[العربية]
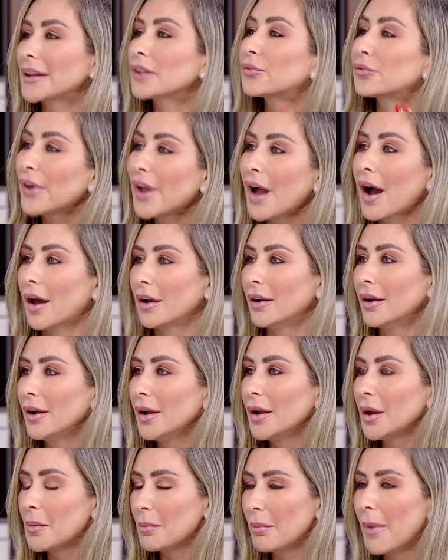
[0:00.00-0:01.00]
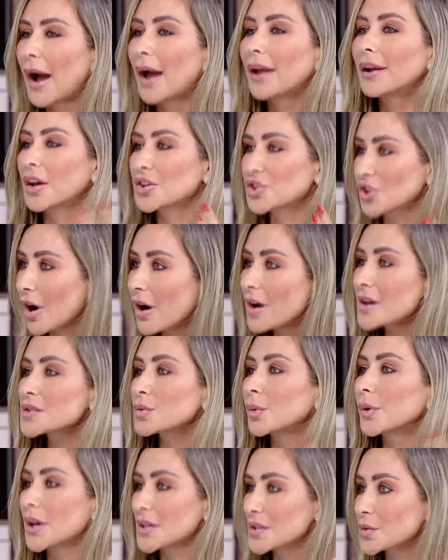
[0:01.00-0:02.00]
يتفاعل مع
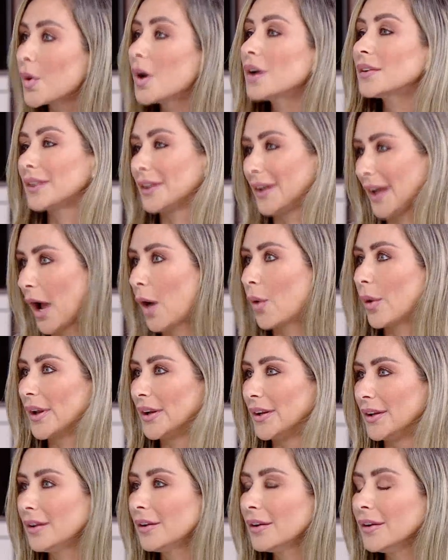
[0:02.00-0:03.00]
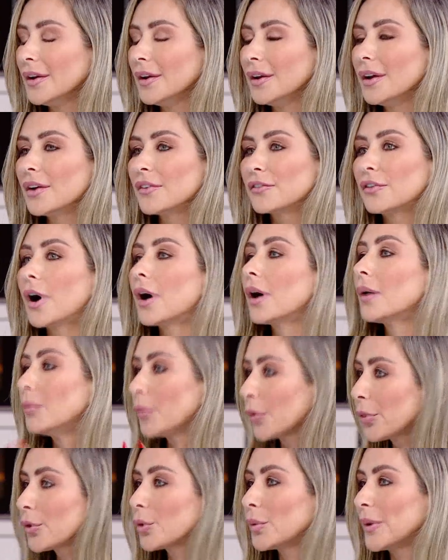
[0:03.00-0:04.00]
الاشخاص والاصوات اللي حواليه
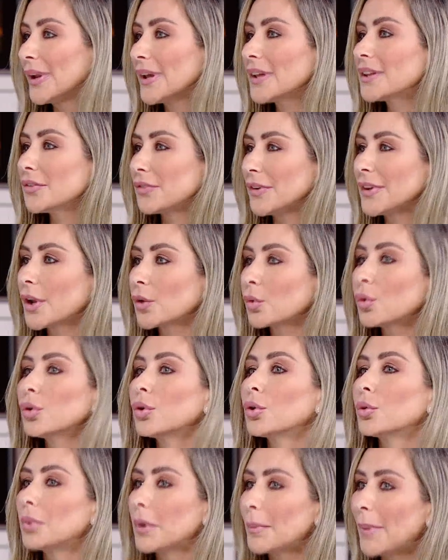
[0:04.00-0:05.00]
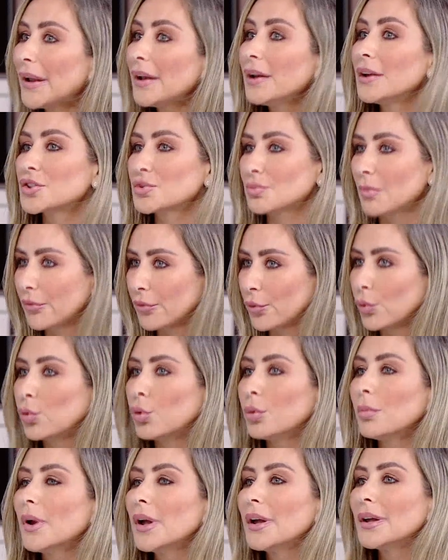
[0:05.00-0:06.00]
فمنذ الولاده فينا نقول انه ببلش
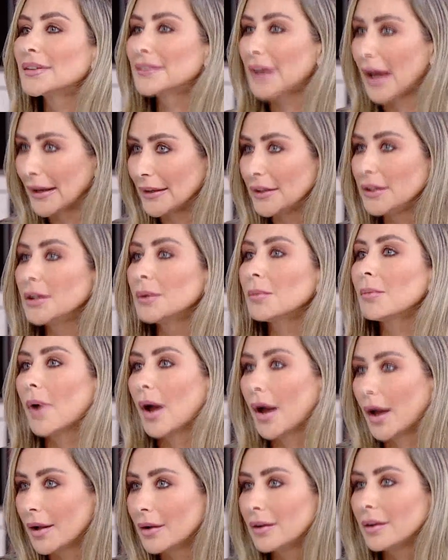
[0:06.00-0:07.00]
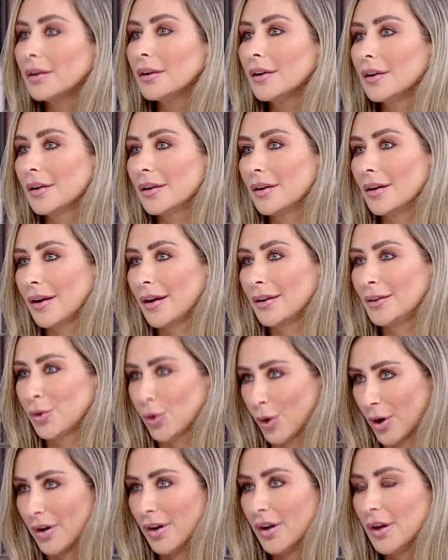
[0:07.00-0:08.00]
مفهوم تعليم
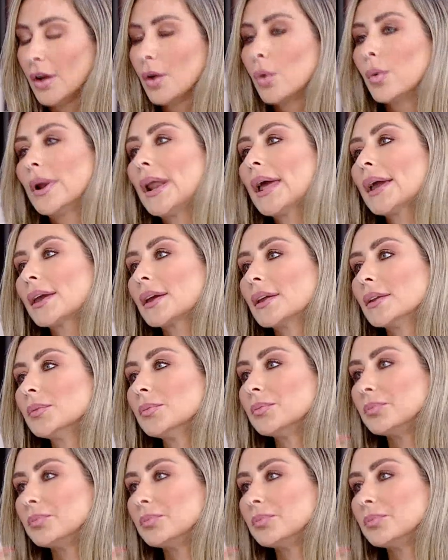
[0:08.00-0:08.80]
اللغه لكن ولكن آه،